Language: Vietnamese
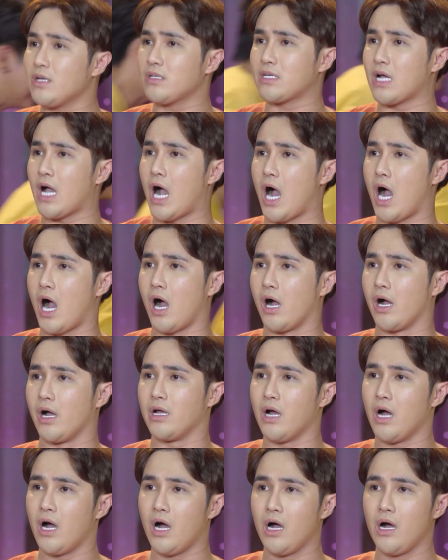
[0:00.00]
chứ
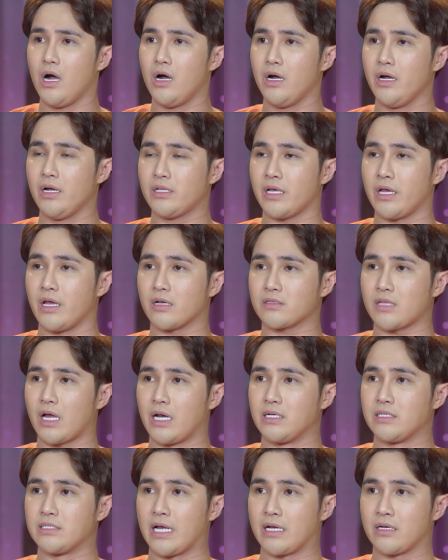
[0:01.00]
trời ơi thiệt
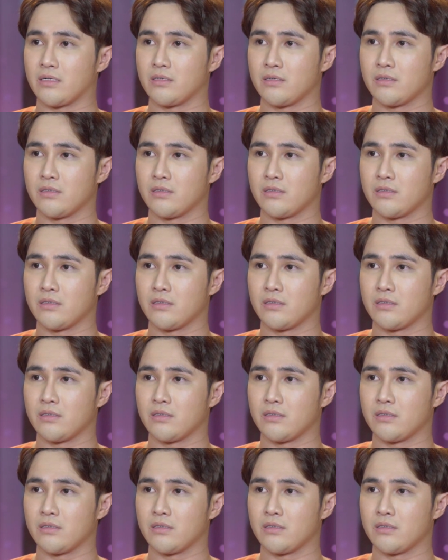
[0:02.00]
tình nè à.